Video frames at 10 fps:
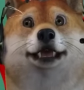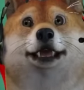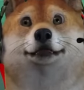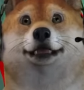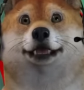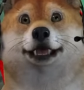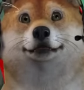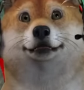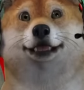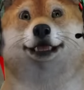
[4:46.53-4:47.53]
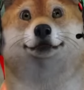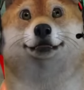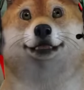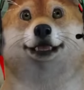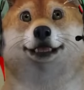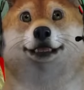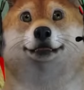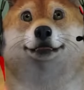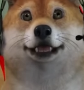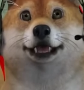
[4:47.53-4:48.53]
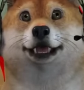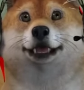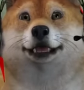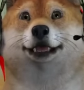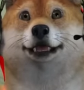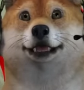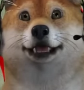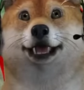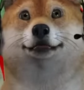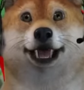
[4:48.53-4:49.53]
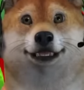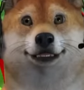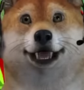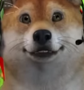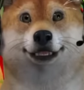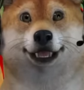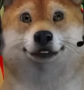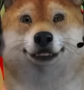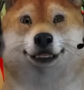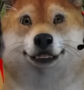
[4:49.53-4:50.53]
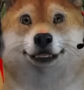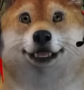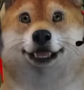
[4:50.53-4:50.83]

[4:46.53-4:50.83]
kabur woi, kabur woi, kabur woi. Kabur kabur kabur kabur.